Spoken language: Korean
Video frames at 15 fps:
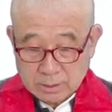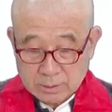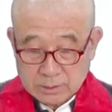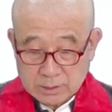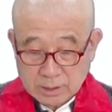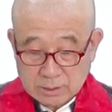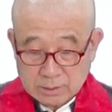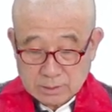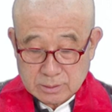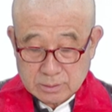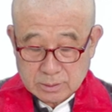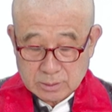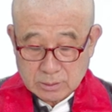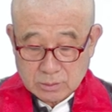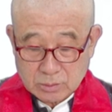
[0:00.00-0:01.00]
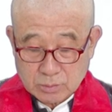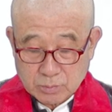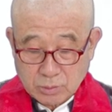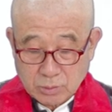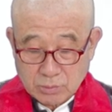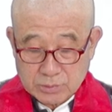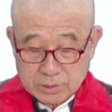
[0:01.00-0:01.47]
색은 영어로
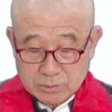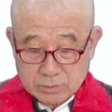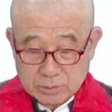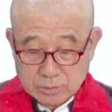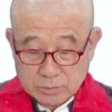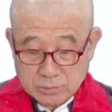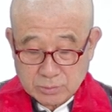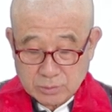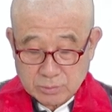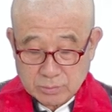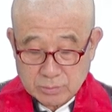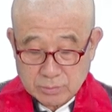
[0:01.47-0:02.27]
폼이라고 그랬죠. 폼.